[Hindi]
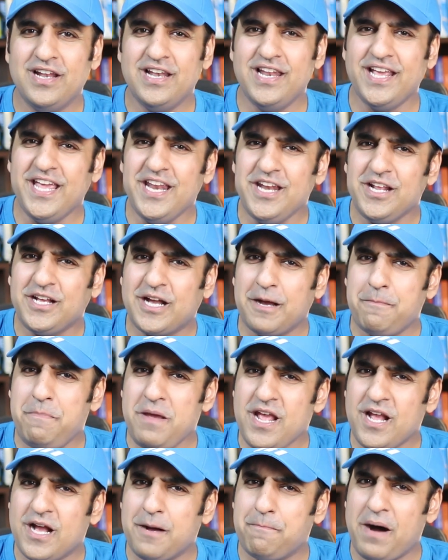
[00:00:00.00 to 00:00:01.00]
लेकिन
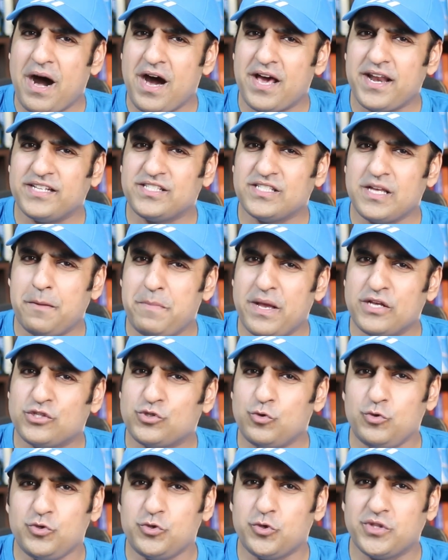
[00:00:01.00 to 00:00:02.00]
कभी कभार ऐसा
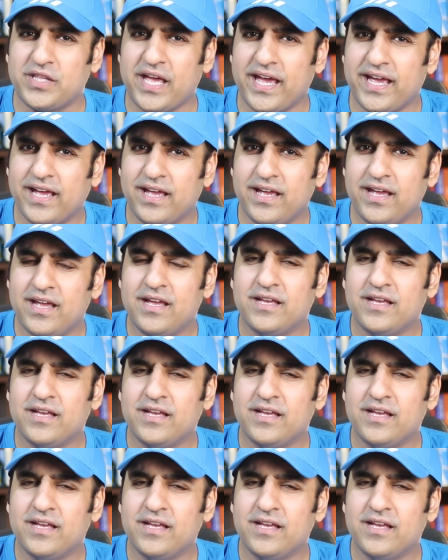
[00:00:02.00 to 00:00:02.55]
महसूस होता है